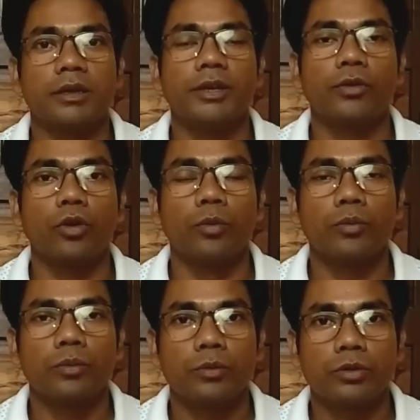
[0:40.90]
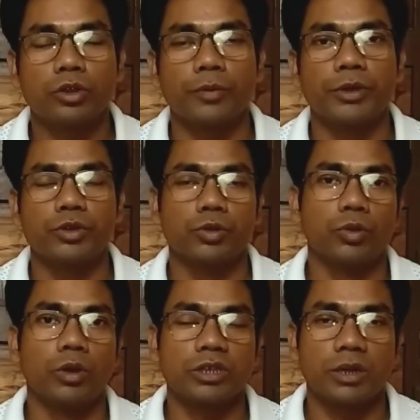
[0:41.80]
কীরকম সব কিছু
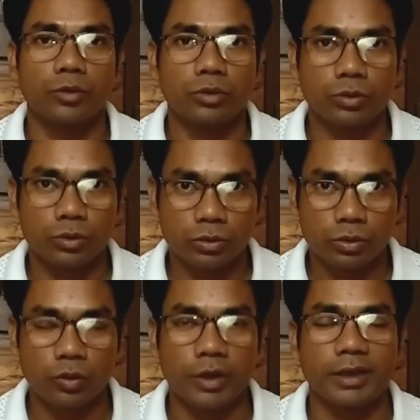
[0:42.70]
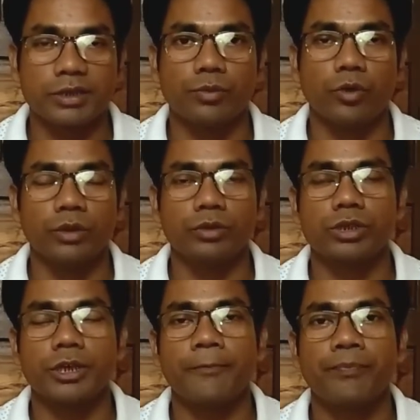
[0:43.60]
ধোয়াশার মতো সকলের কাছে মনে
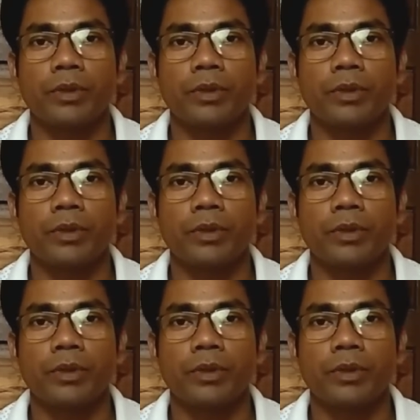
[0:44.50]
হচ্ছে